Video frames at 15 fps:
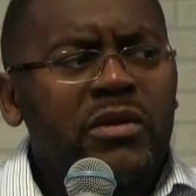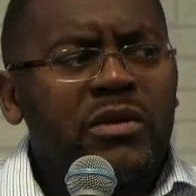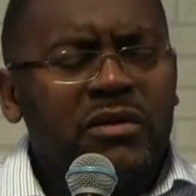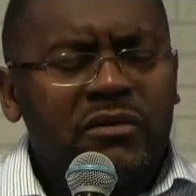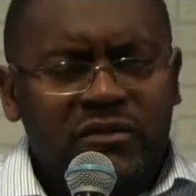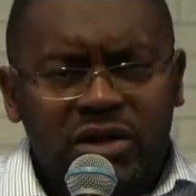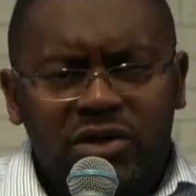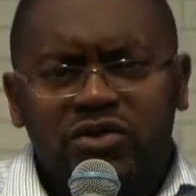
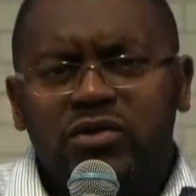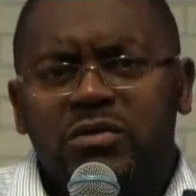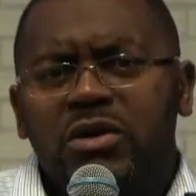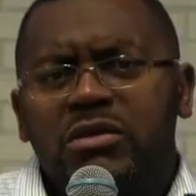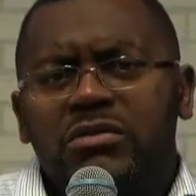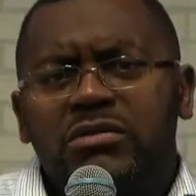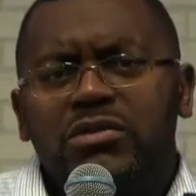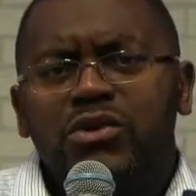Franchement
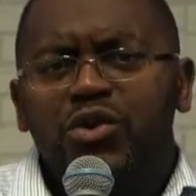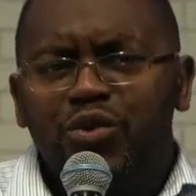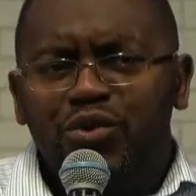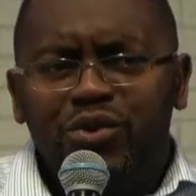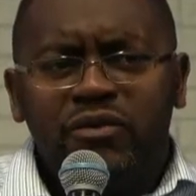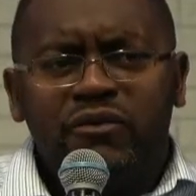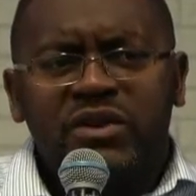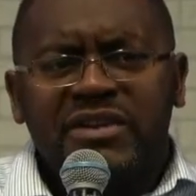une ou
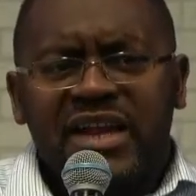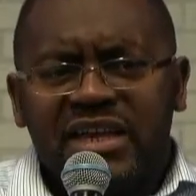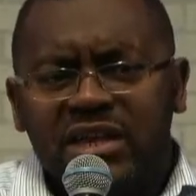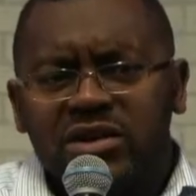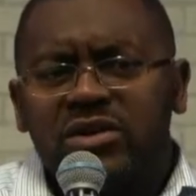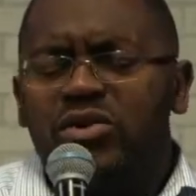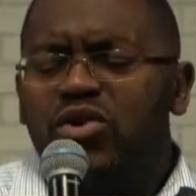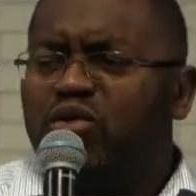deux fois. C'est-à-dire
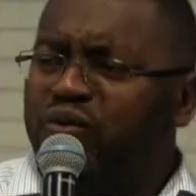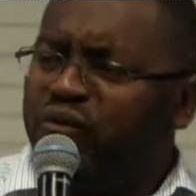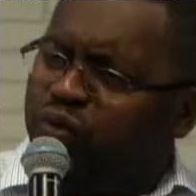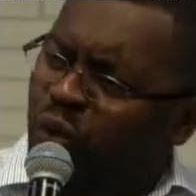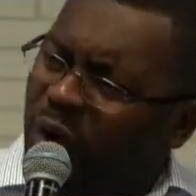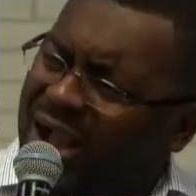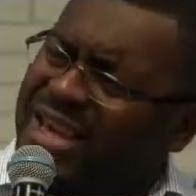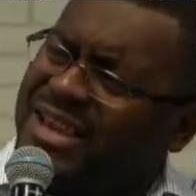qu'une
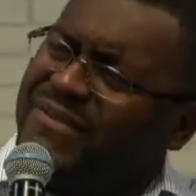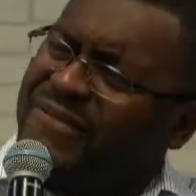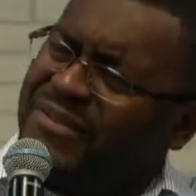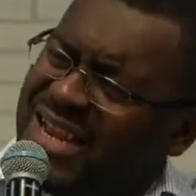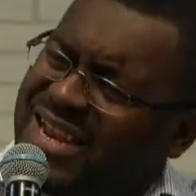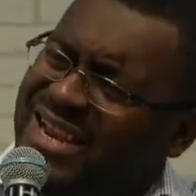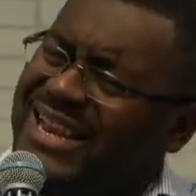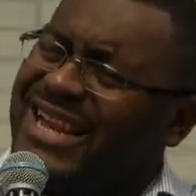voix qui
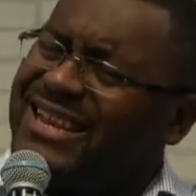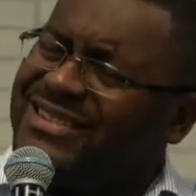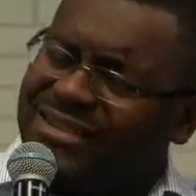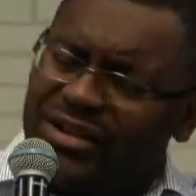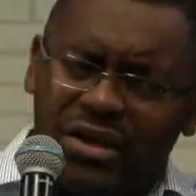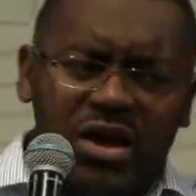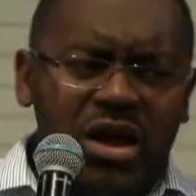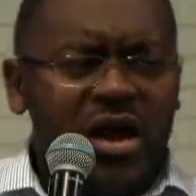vient de
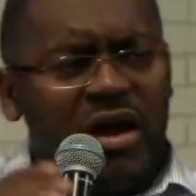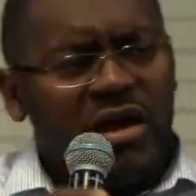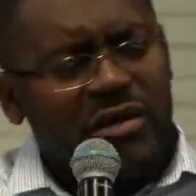l'extérieur.